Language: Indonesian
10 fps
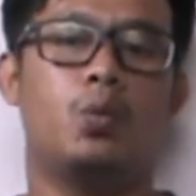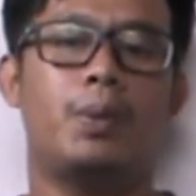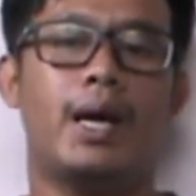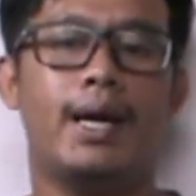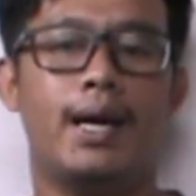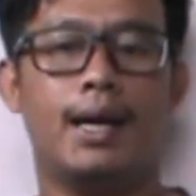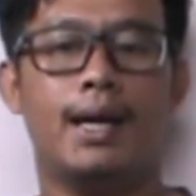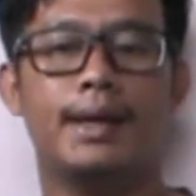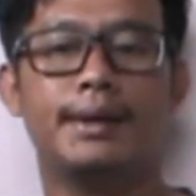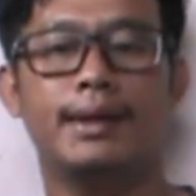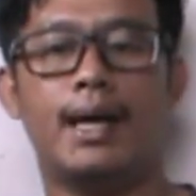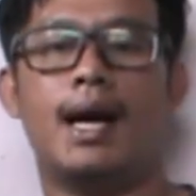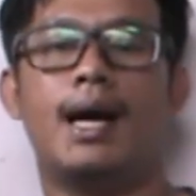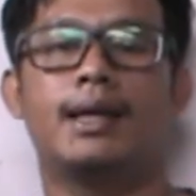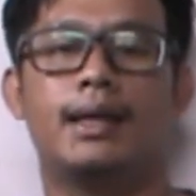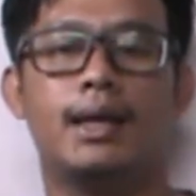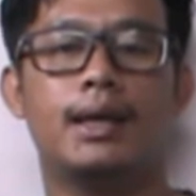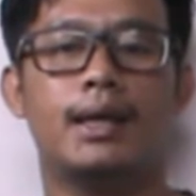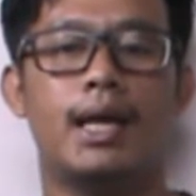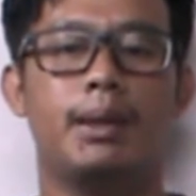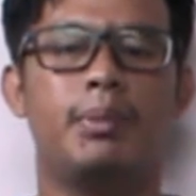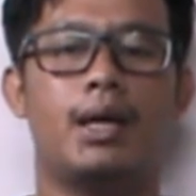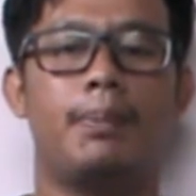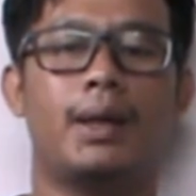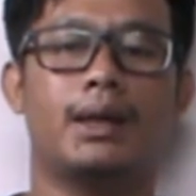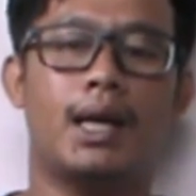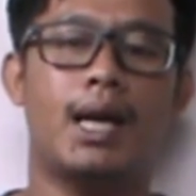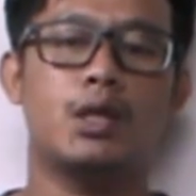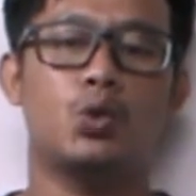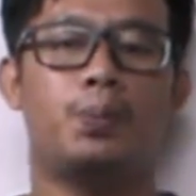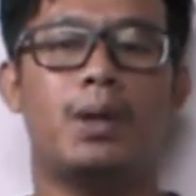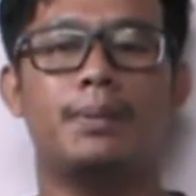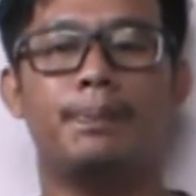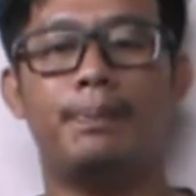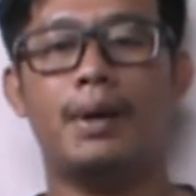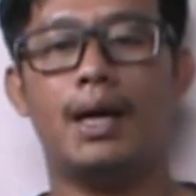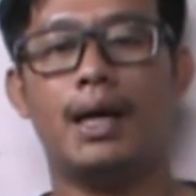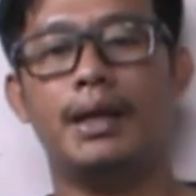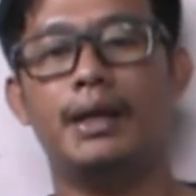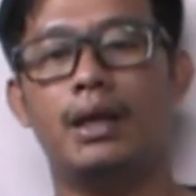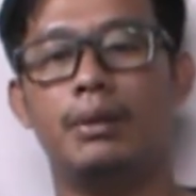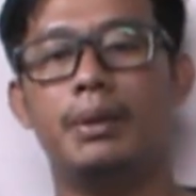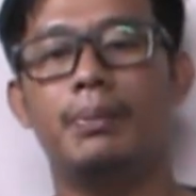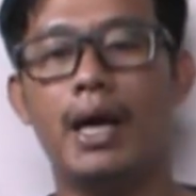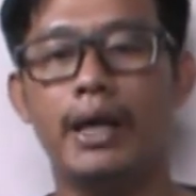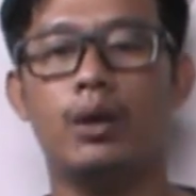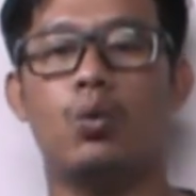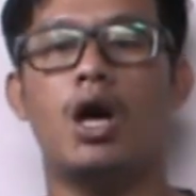Upayakan agar kenari mendapatkan asupan pakan yang lebih baik,